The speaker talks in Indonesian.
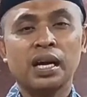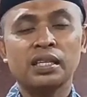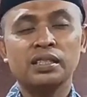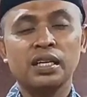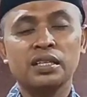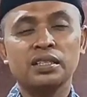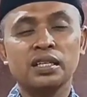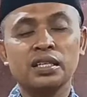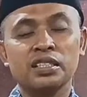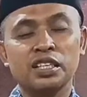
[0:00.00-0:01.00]
dengan
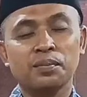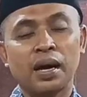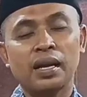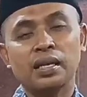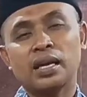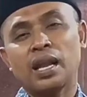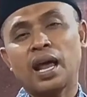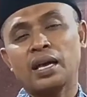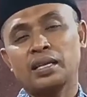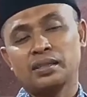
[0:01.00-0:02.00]
jenis-jenis ibadah yang
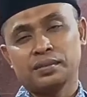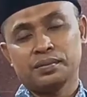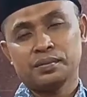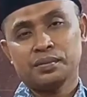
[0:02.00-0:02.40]
lain.